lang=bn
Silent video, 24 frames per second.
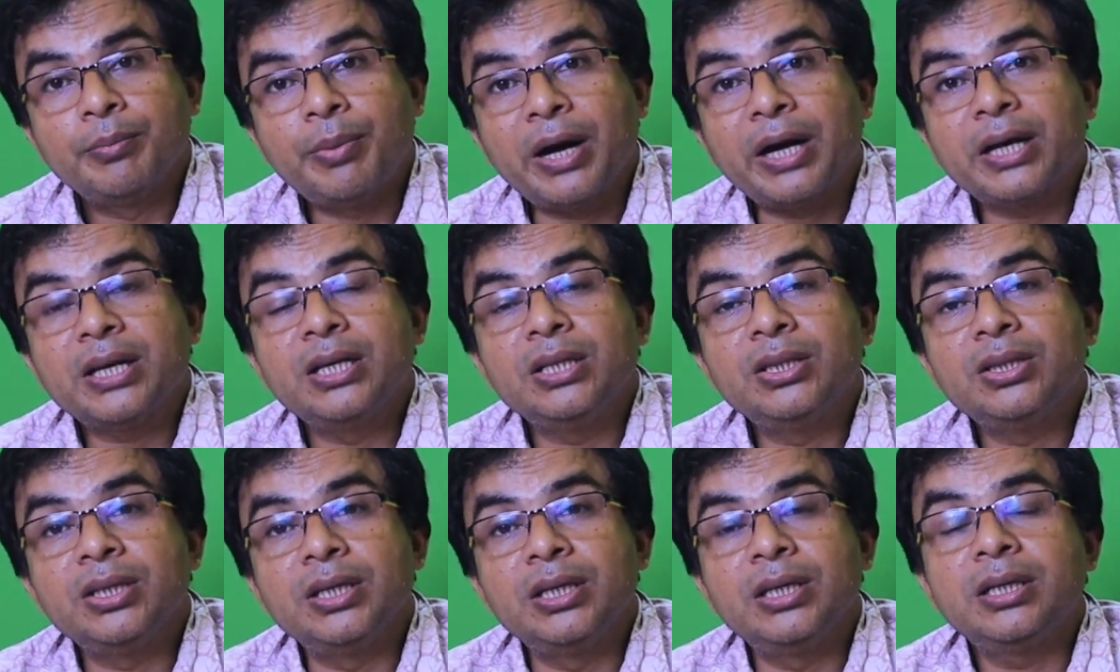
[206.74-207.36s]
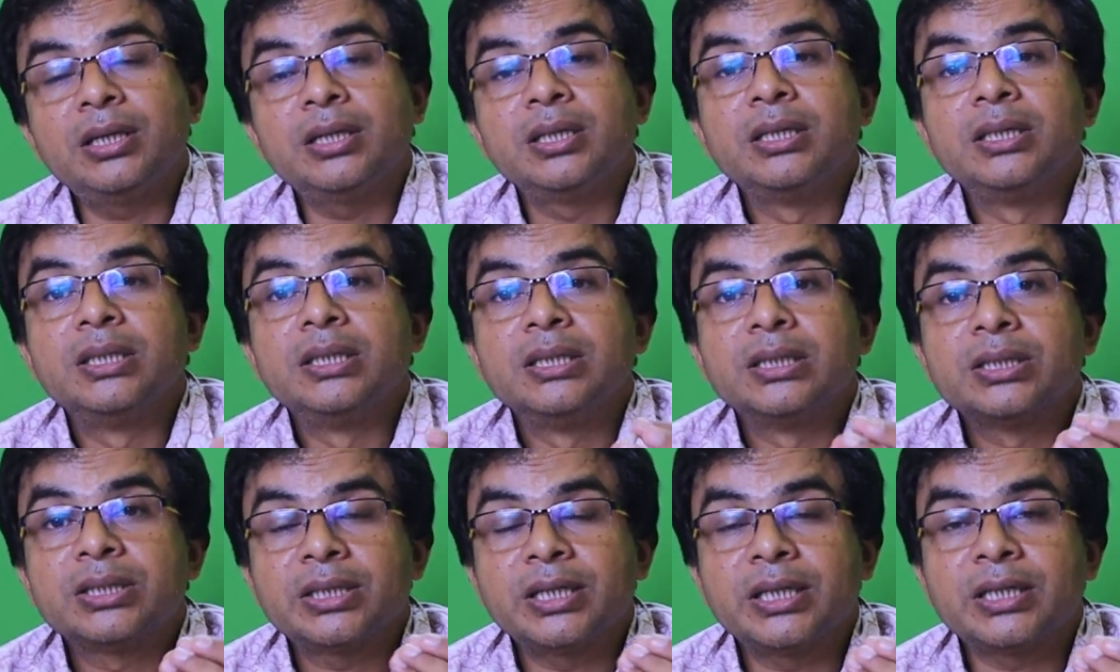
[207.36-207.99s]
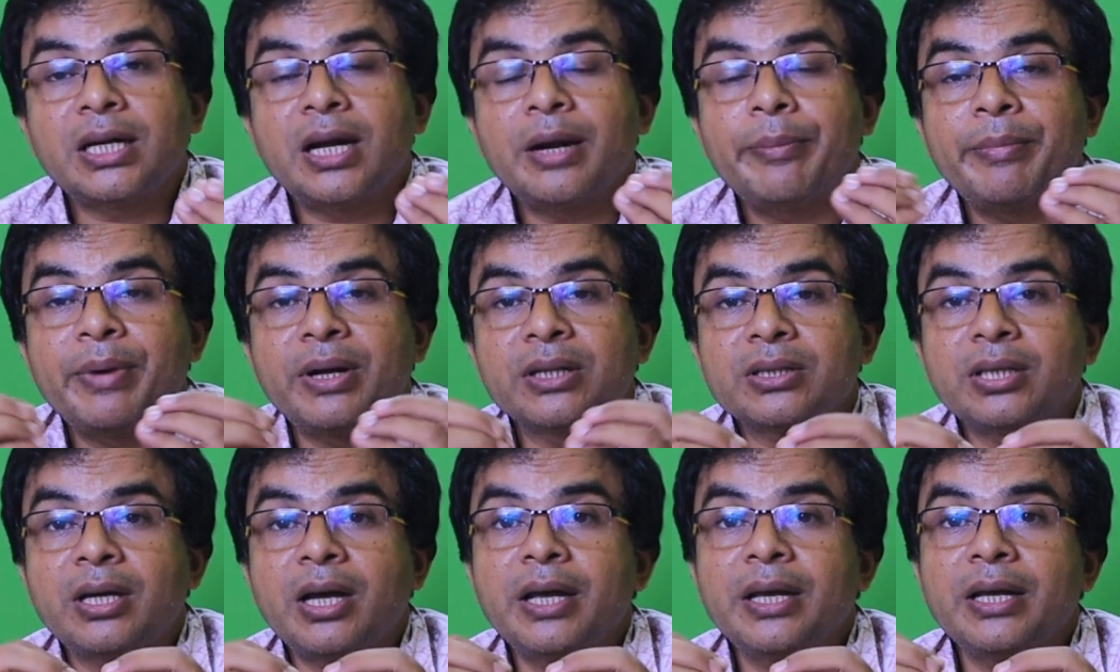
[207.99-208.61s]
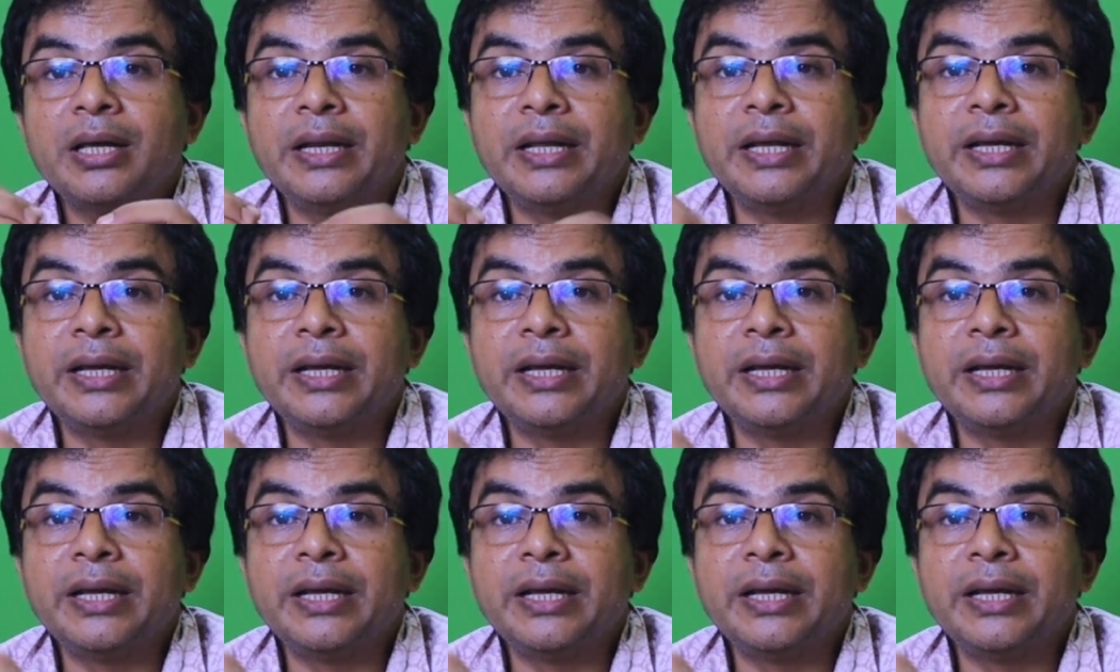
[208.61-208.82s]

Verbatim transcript: বাকি দিক সেটা মাথায়